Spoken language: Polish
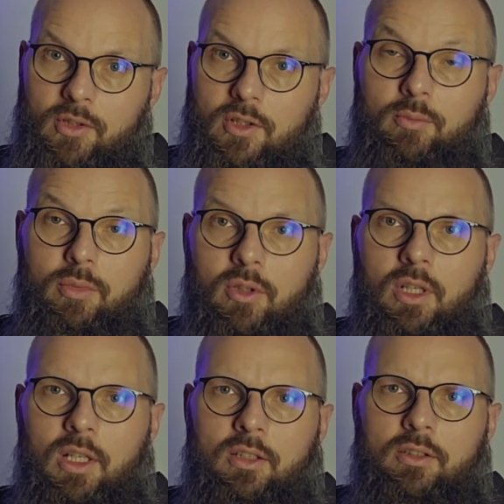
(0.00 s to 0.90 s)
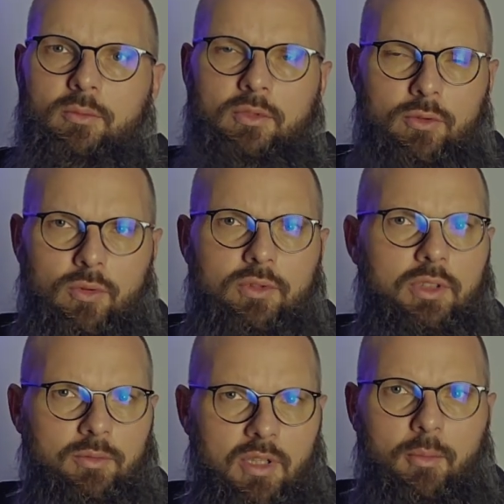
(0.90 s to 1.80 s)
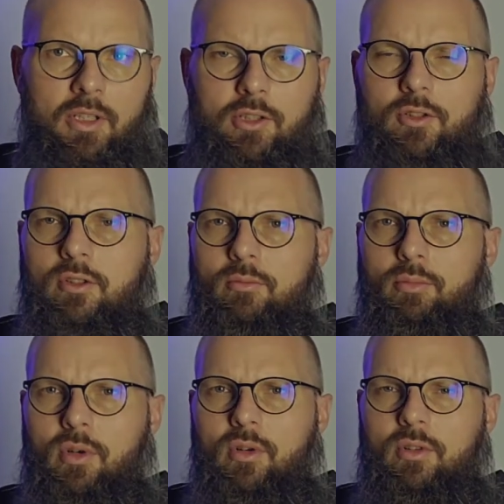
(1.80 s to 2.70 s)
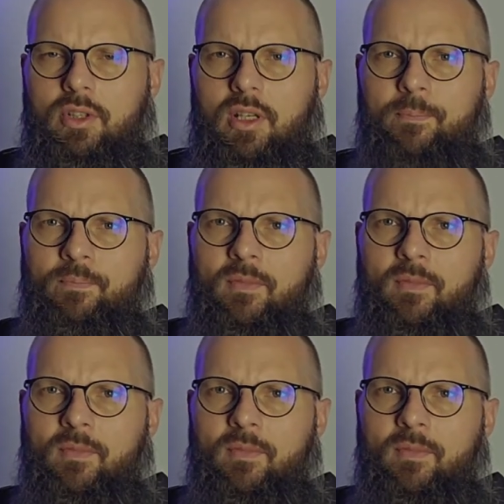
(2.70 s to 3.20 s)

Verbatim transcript: jest po tym trudnym, dramatycznym porodzie.